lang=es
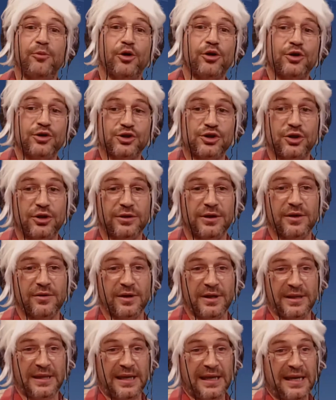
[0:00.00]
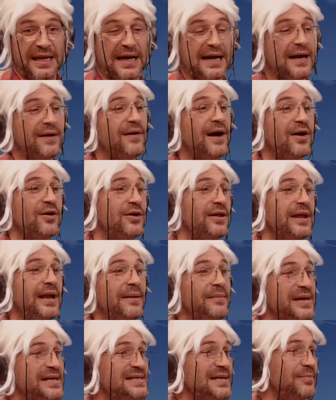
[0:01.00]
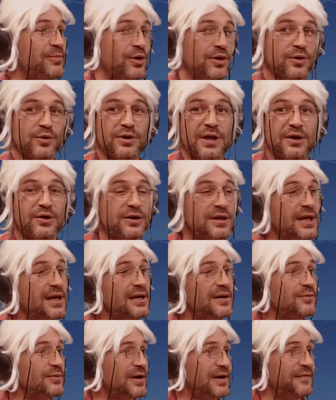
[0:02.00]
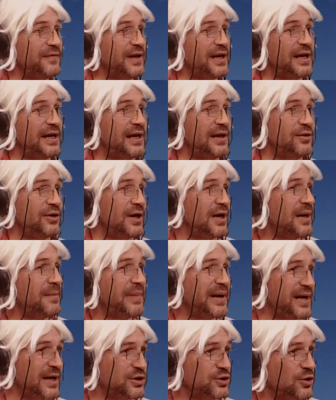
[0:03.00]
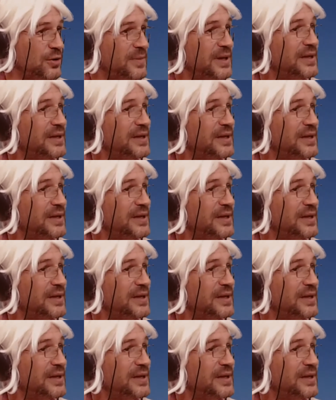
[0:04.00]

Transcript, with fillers: porrón yo lo tengo que tener acá abajo de la mesa porque usted no tiene un refrigerador acá para que yo lo